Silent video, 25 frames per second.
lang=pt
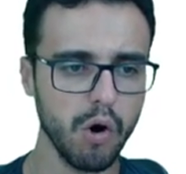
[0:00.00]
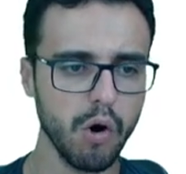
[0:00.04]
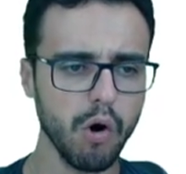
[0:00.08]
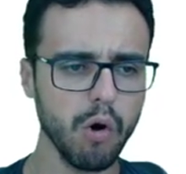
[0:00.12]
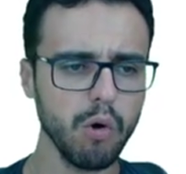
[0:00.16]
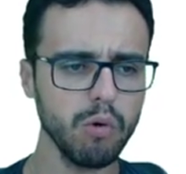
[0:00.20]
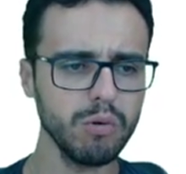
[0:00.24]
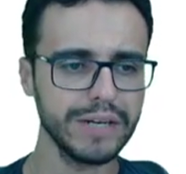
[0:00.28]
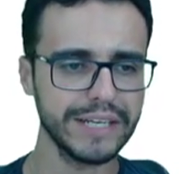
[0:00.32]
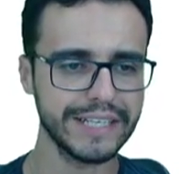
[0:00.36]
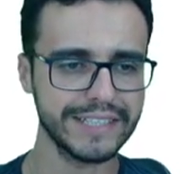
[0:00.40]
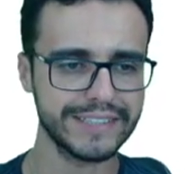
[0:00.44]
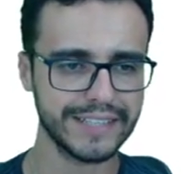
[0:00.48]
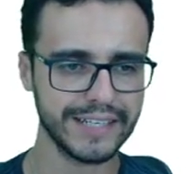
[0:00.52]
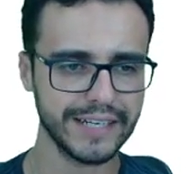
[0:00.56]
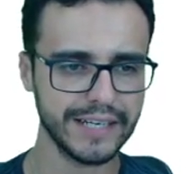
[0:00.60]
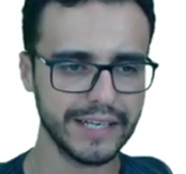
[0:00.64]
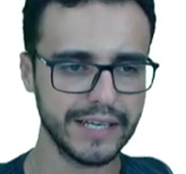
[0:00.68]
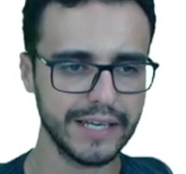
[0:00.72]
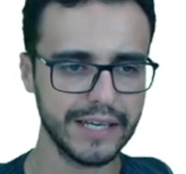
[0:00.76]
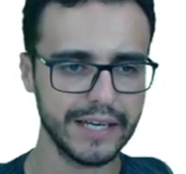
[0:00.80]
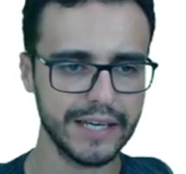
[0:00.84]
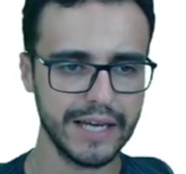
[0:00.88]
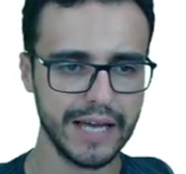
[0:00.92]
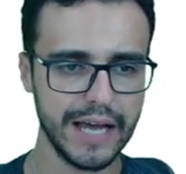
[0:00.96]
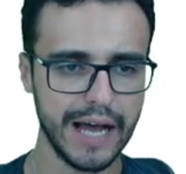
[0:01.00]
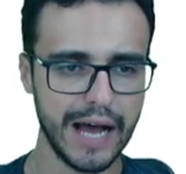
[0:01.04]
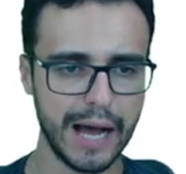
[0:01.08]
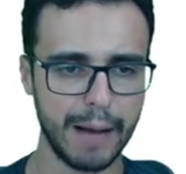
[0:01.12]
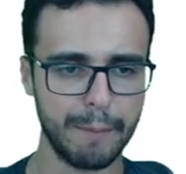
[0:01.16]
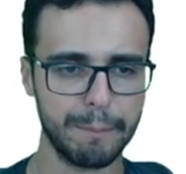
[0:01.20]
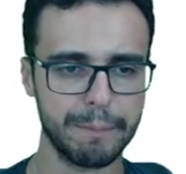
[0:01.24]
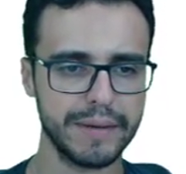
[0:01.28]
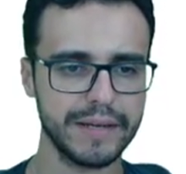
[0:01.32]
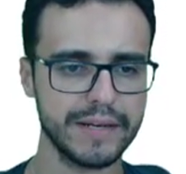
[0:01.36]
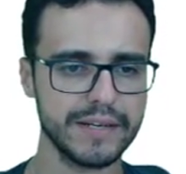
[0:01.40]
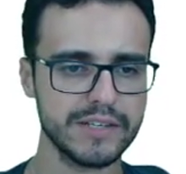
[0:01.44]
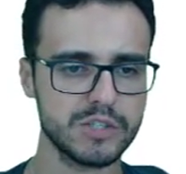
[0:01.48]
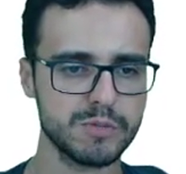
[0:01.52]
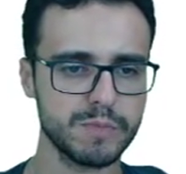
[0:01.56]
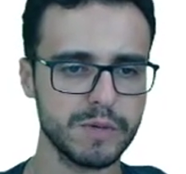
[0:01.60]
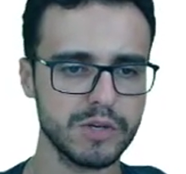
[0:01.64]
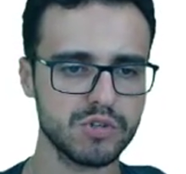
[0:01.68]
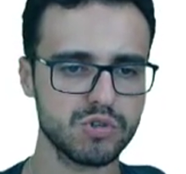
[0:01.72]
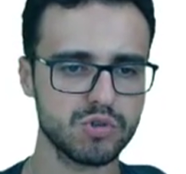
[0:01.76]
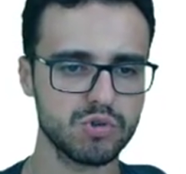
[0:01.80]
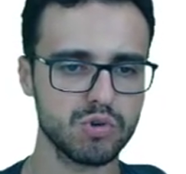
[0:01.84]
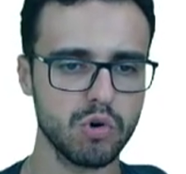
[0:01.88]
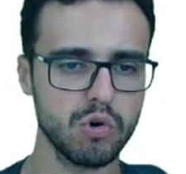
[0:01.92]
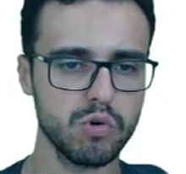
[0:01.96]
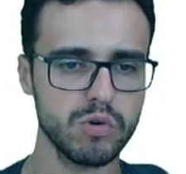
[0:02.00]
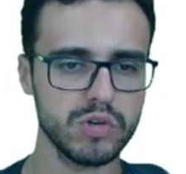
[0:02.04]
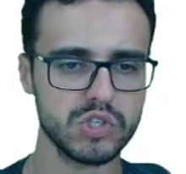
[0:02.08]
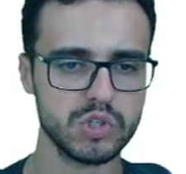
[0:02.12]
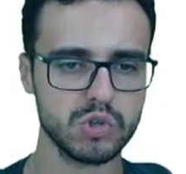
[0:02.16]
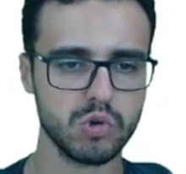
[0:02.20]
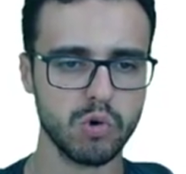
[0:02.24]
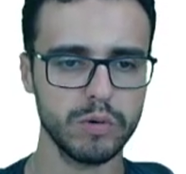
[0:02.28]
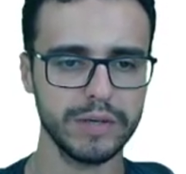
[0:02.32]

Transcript: Ou letra E. Apenas pessoas